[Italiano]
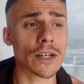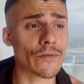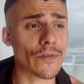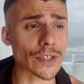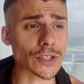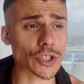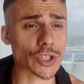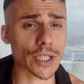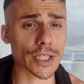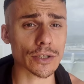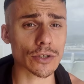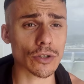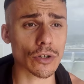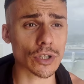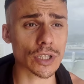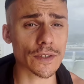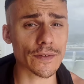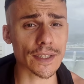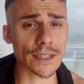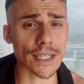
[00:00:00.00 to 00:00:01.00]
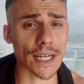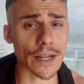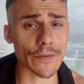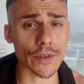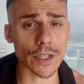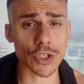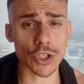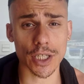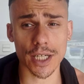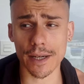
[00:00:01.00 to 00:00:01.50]
facendolo diventare
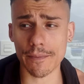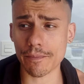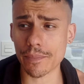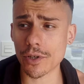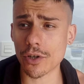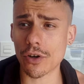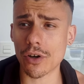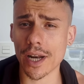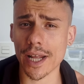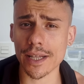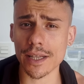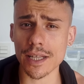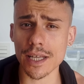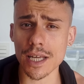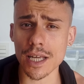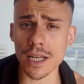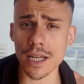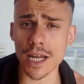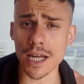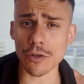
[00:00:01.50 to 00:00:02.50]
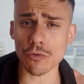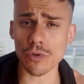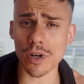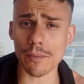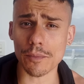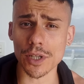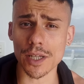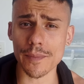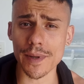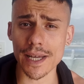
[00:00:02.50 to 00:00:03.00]
vice campione di natural
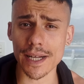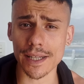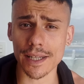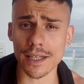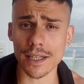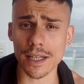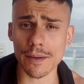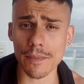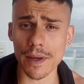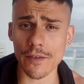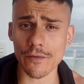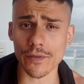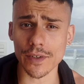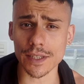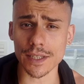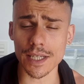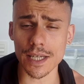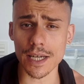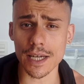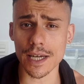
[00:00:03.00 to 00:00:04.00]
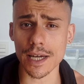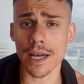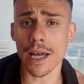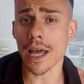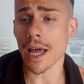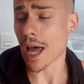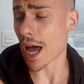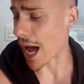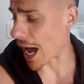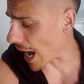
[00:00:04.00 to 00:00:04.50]
bodybuilding di Men Physique
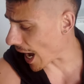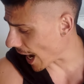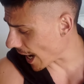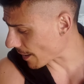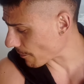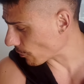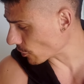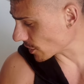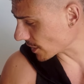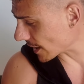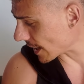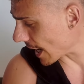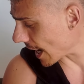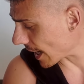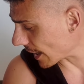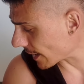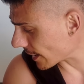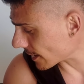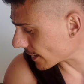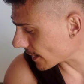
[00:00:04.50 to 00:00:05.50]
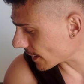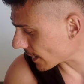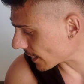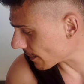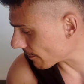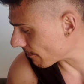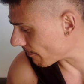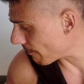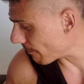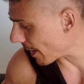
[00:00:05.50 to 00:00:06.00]
ai mondiali
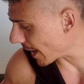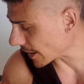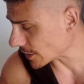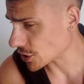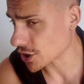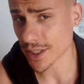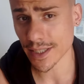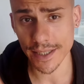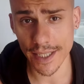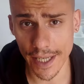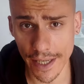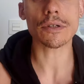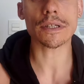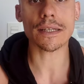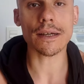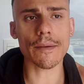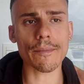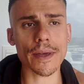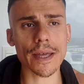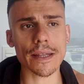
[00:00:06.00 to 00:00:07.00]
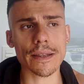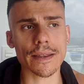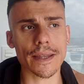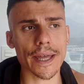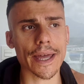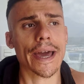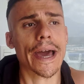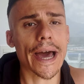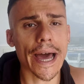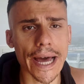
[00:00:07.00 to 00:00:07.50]
di Manchester.
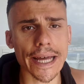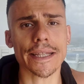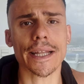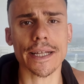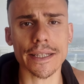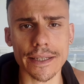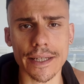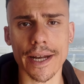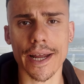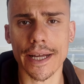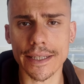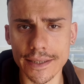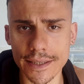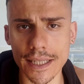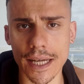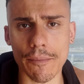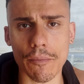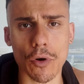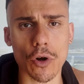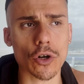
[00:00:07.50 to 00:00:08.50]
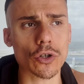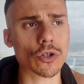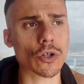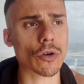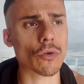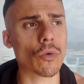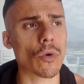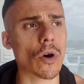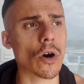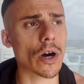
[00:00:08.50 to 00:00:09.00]
Ultimamente ad Andrea sta molto a
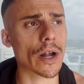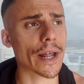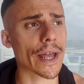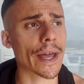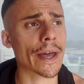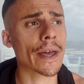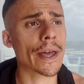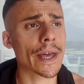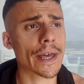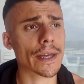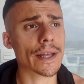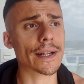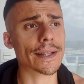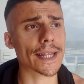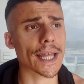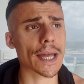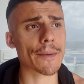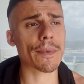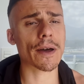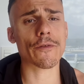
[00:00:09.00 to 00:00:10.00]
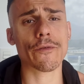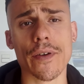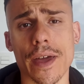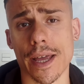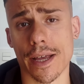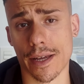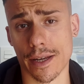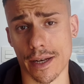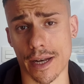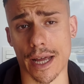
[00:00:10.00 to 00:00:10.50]
cuore il tema
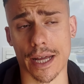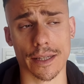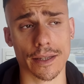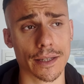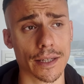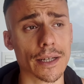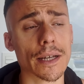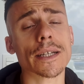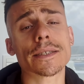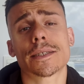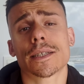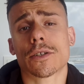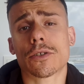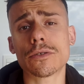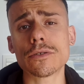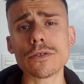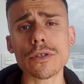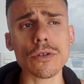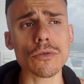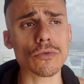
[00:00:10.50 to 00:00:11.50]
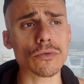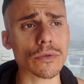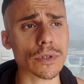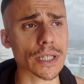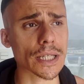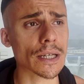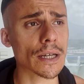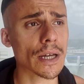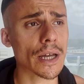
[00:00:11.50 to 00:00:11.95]
fake natti, che secondo lui